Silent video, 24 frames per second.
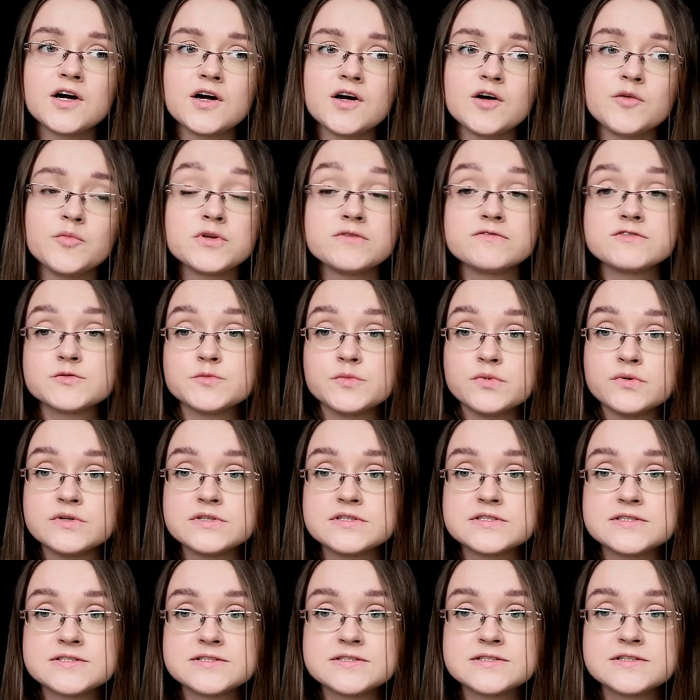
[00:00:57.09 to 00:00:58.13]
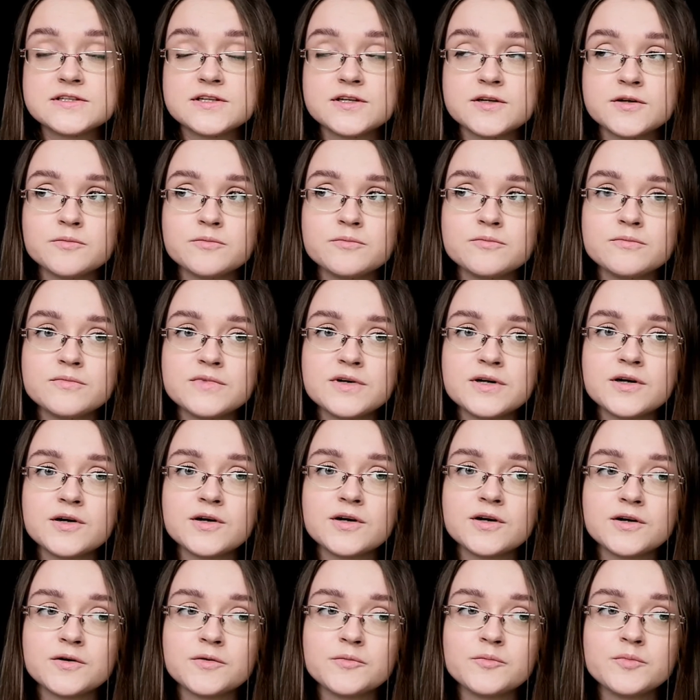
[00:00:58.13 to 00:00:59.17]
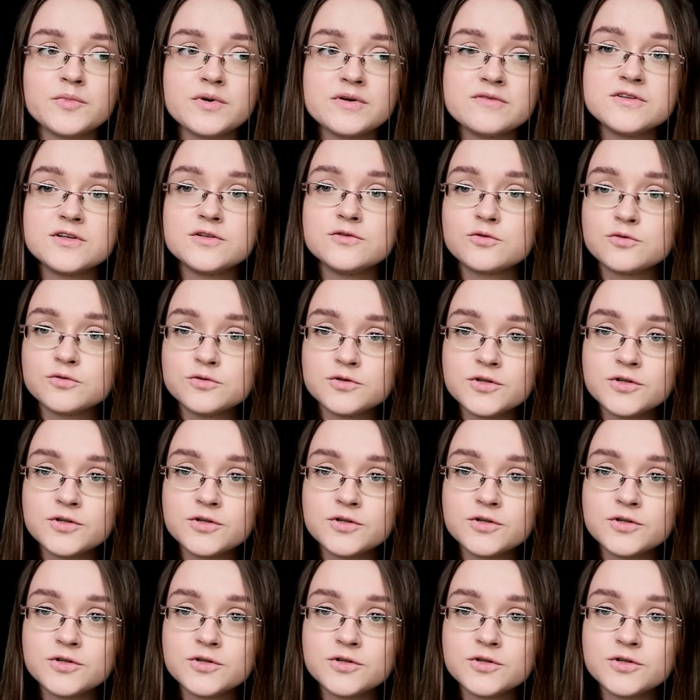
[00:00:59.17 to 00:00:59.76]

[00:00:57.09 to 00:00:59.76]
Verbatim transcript: e, ponieważ były z tym e, pewne